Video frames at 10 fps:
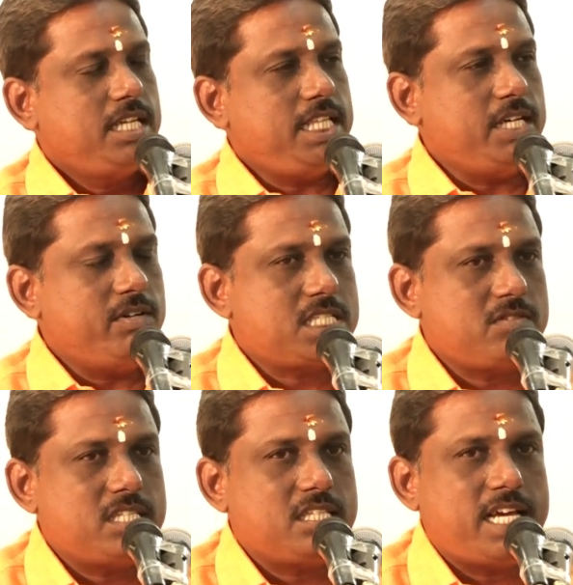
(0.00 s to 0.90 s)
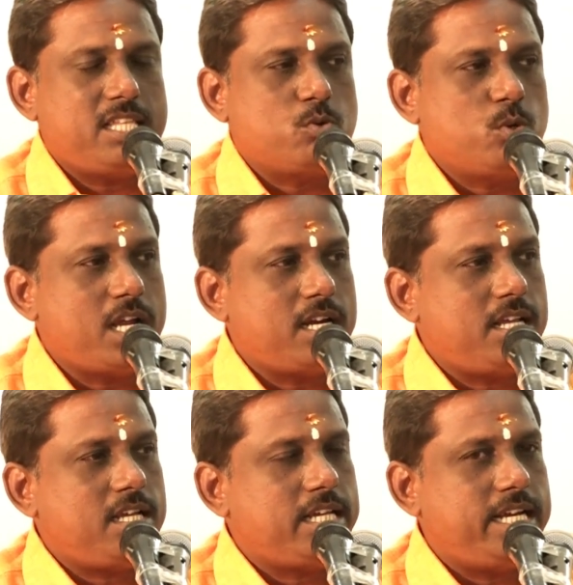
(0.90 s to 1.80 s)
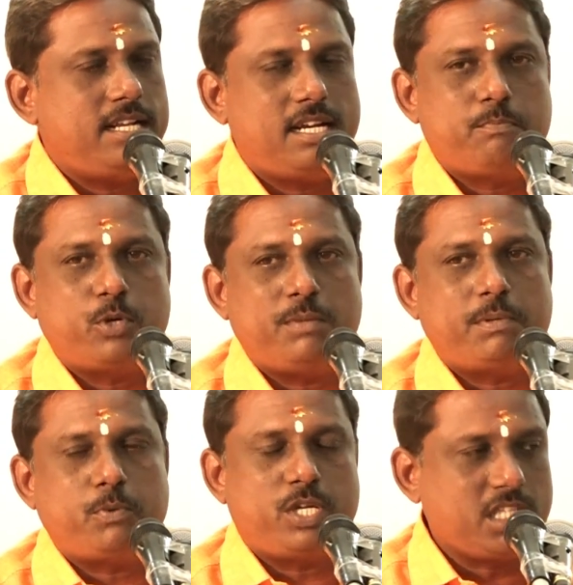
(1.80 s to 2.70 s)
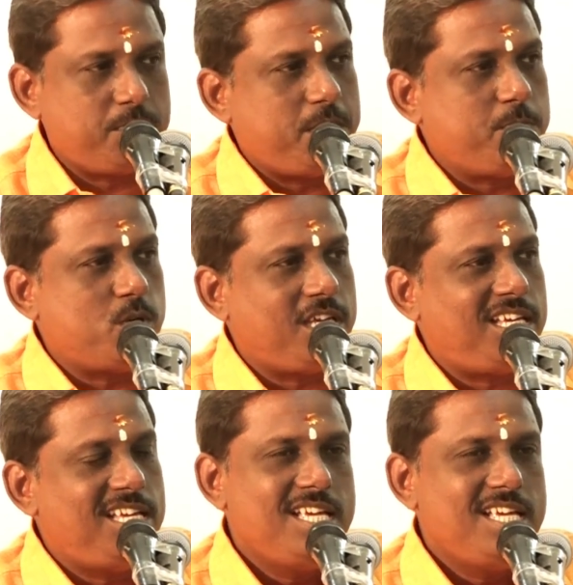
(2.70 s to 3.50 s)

இந்த வருஷம் வந்து அதுக்கு உண்டான கைடெல்லாம் போய் இப்போ போய் திருப்பியும் போய்